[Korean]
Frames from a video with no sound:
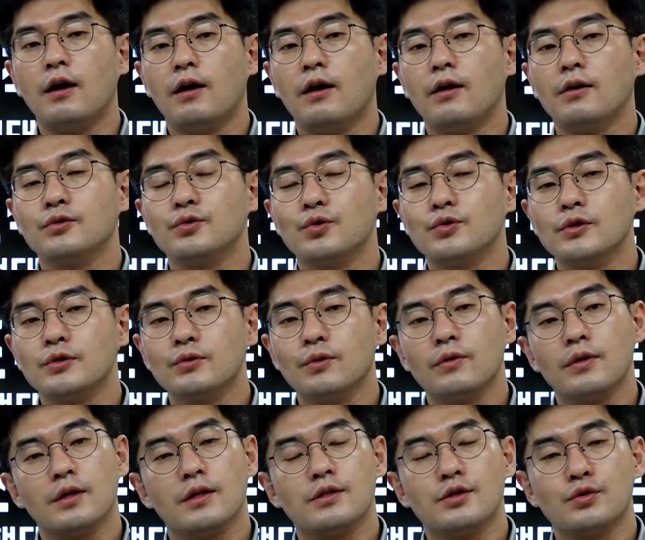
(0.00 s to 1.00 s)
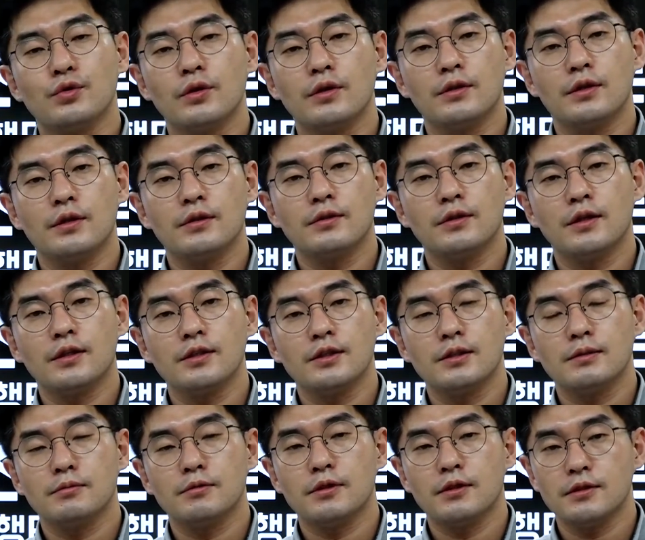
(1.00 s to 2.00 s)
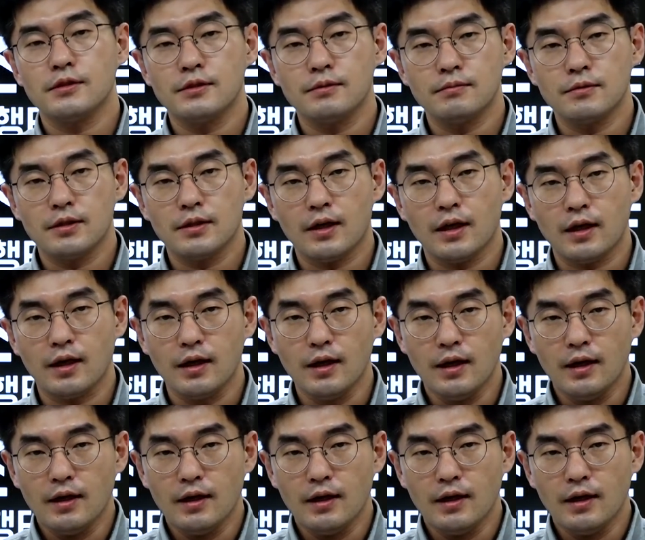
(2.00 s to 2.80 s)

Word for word: 어, 조직론의 기초에 대해서 학습을 했습니다